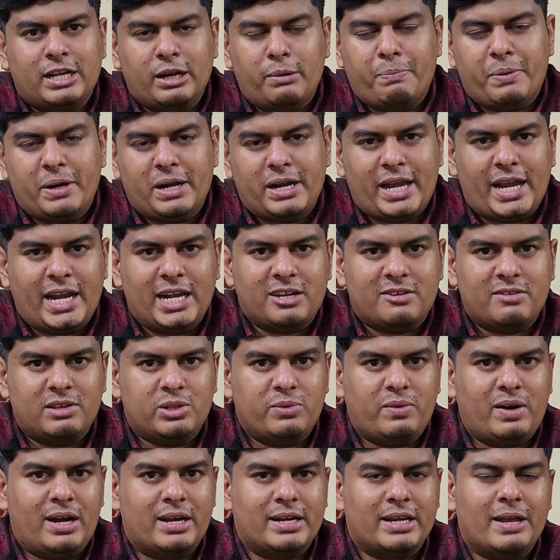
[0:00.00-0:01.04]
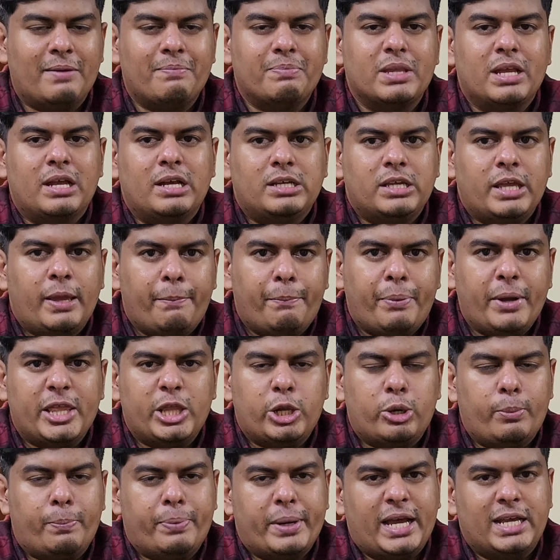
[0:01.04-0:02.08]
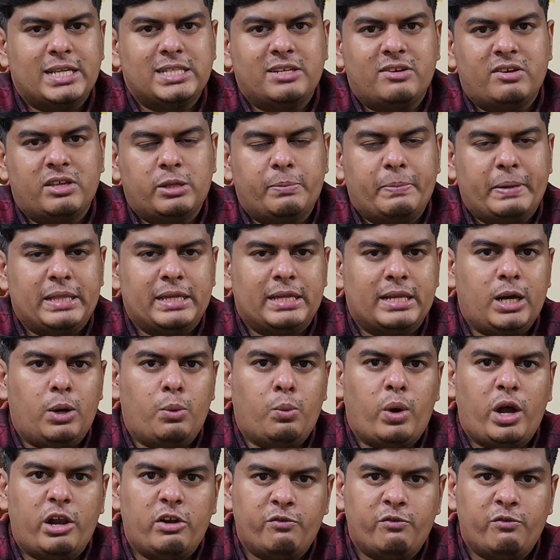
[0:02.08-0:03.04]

ட்ரிபிள் நைனுக்கு வந்து வாங்கினேன் இப்போ இதோட ப்ரைஸிங் வந்து பார்த்தீங்கன்னா